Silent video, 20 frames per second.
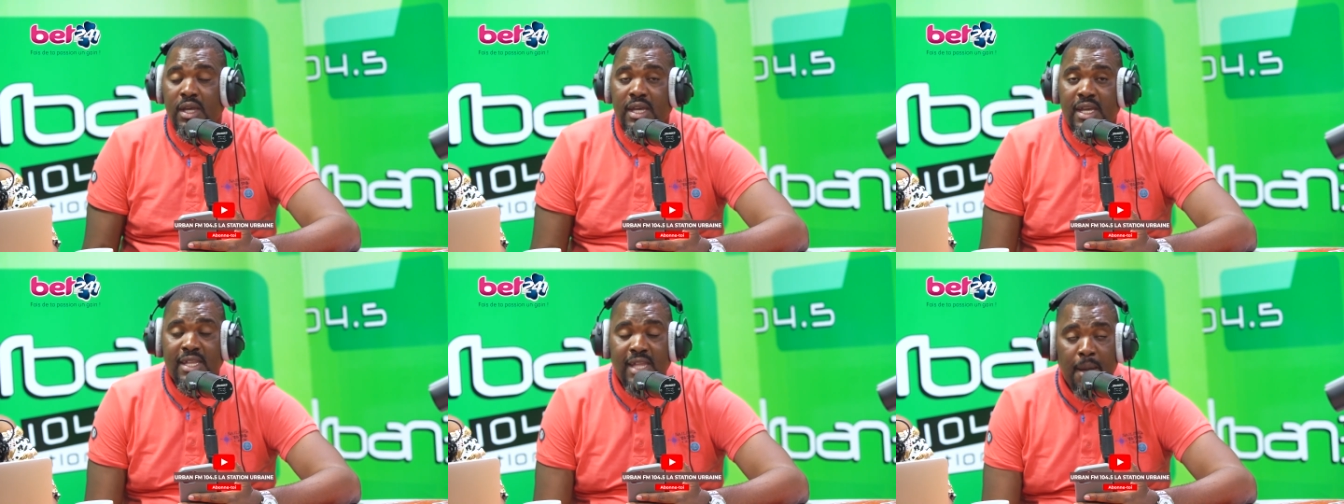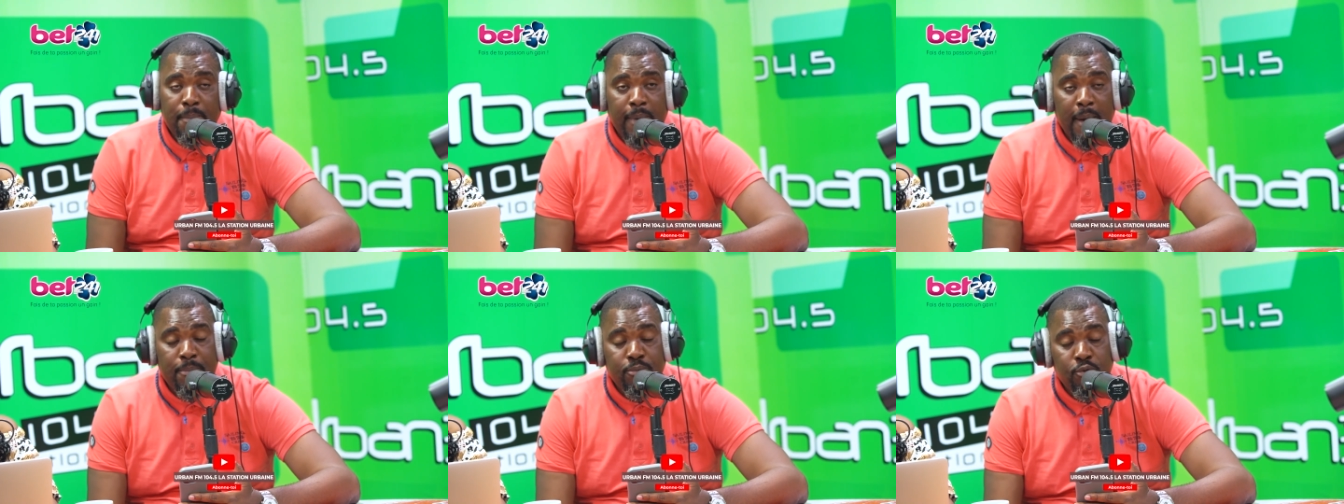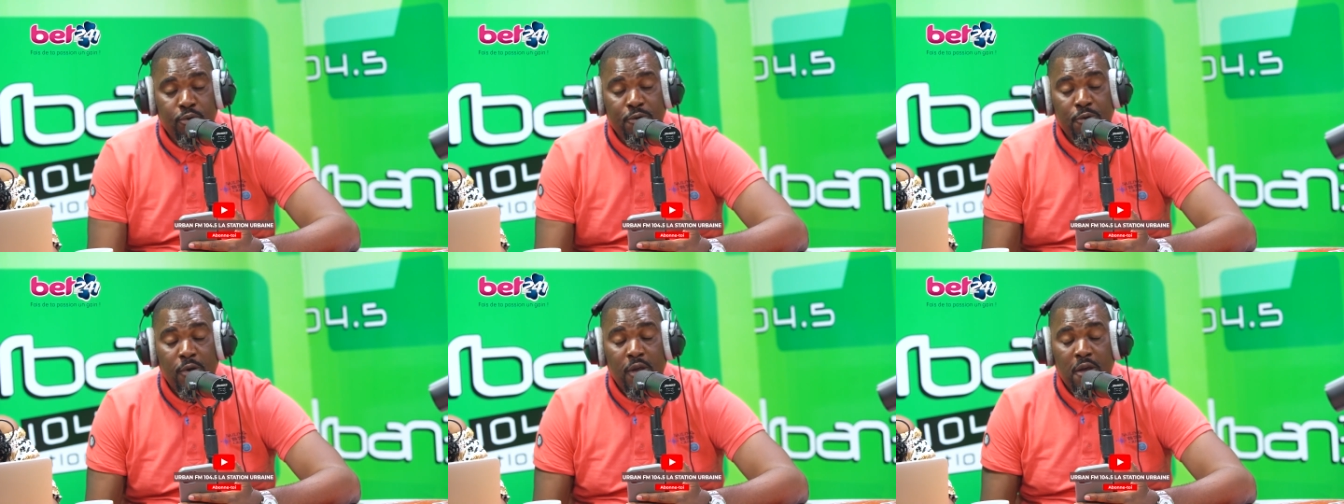Il n'a pas
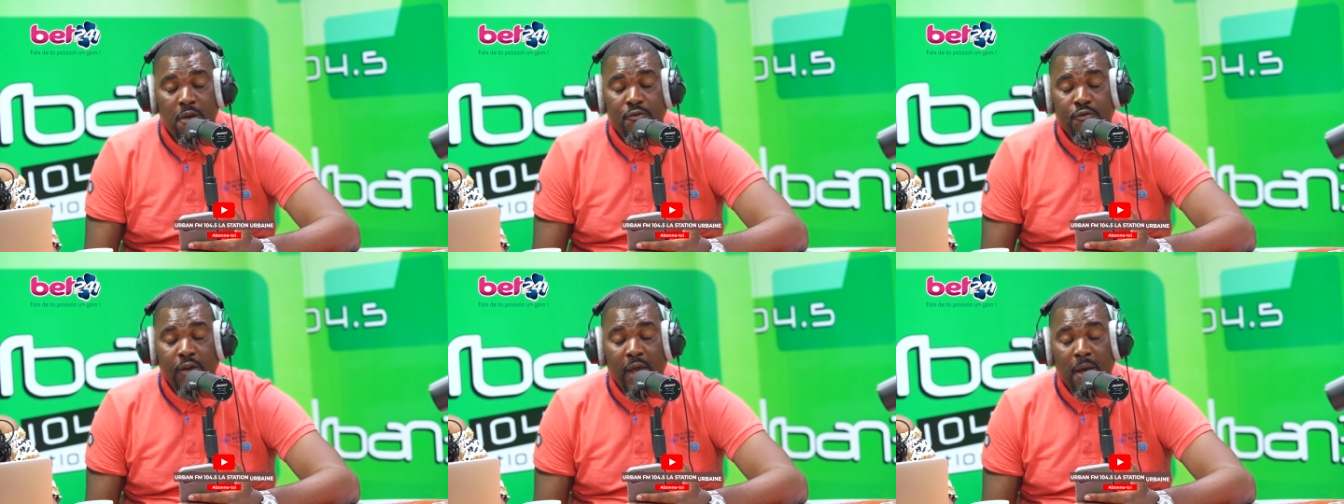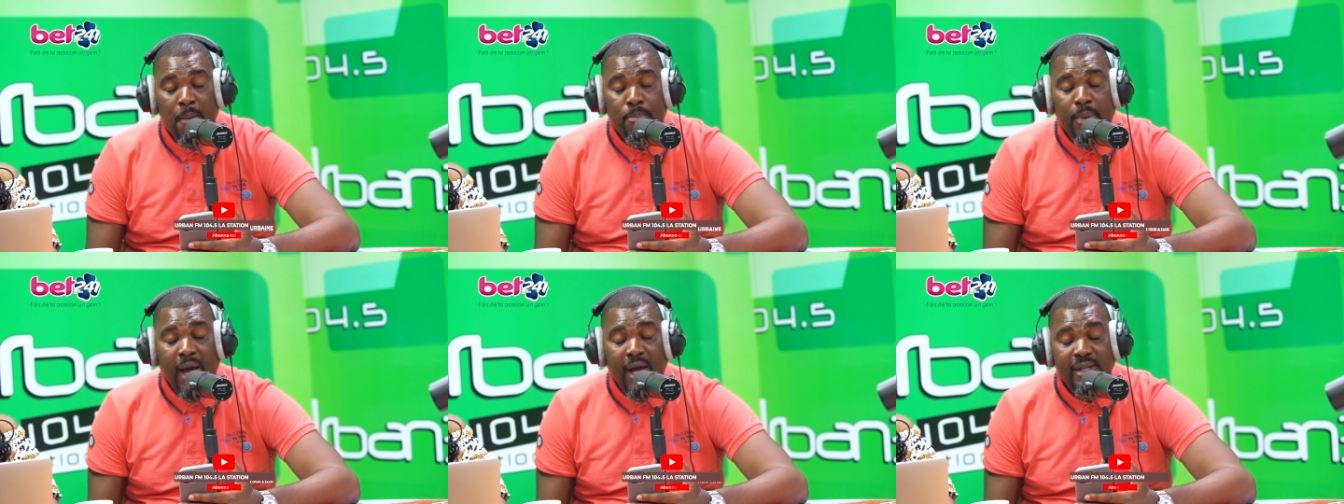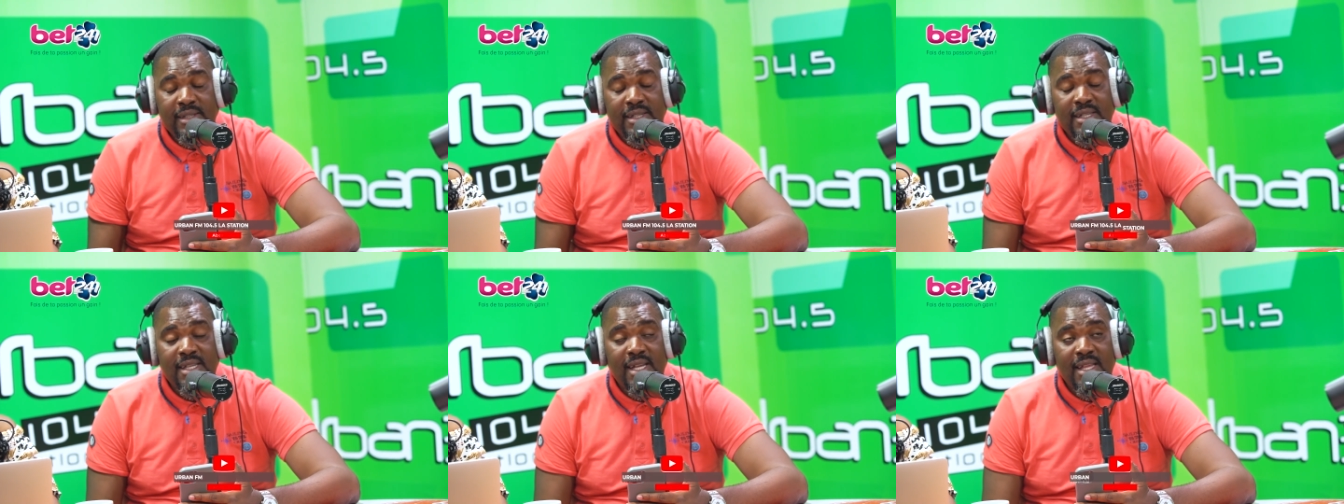pu faire
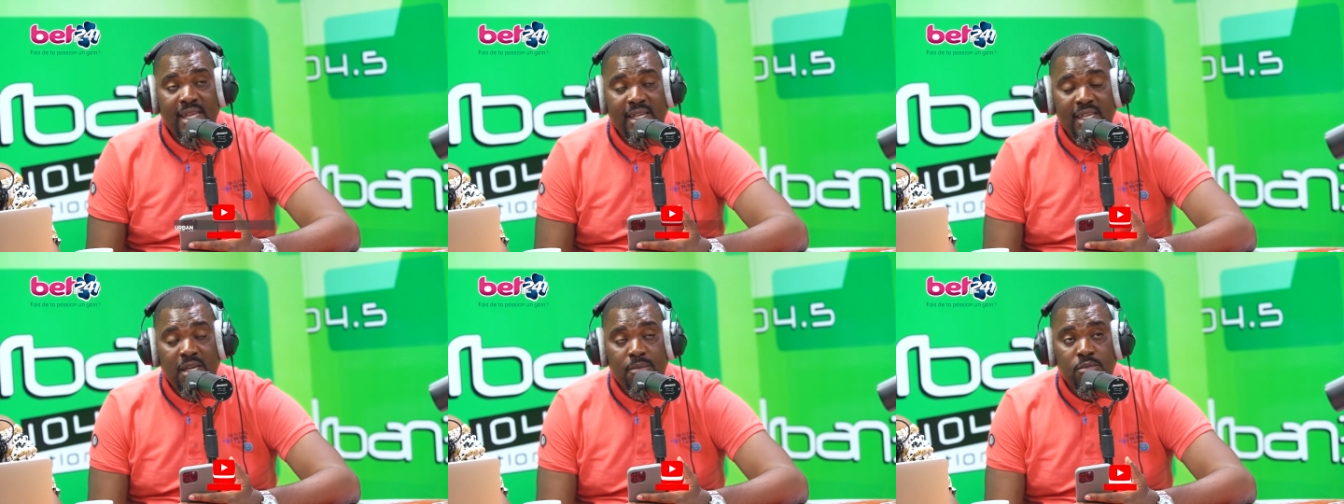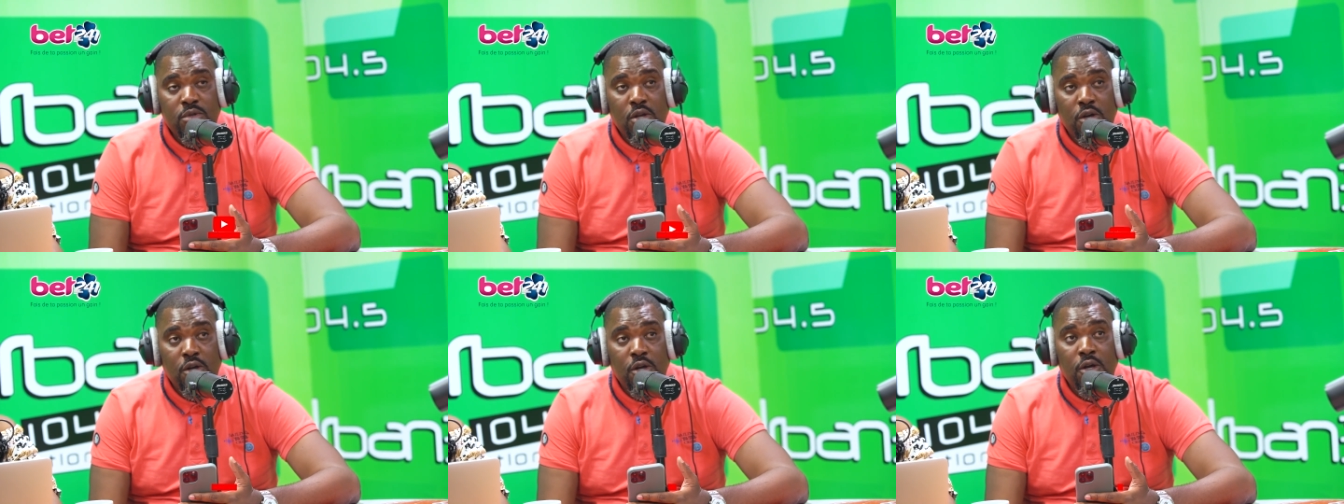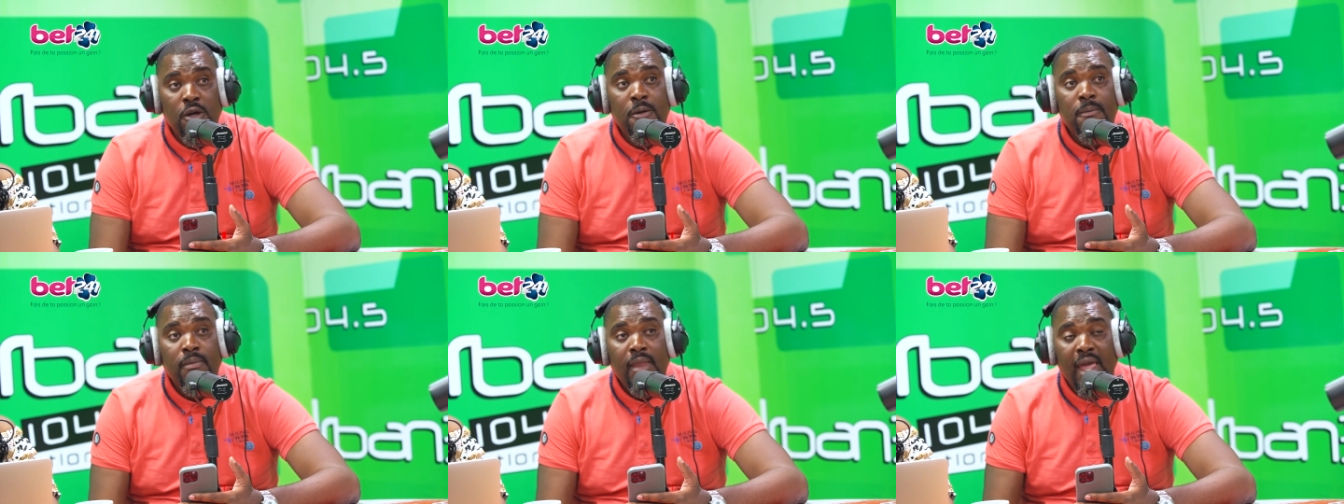partie de l'équipe
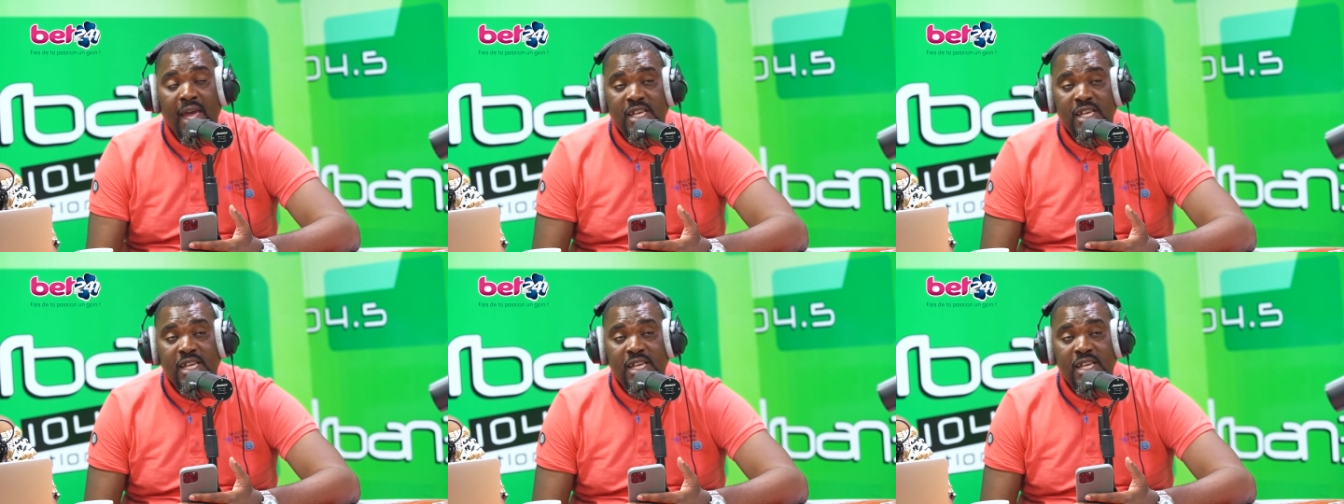de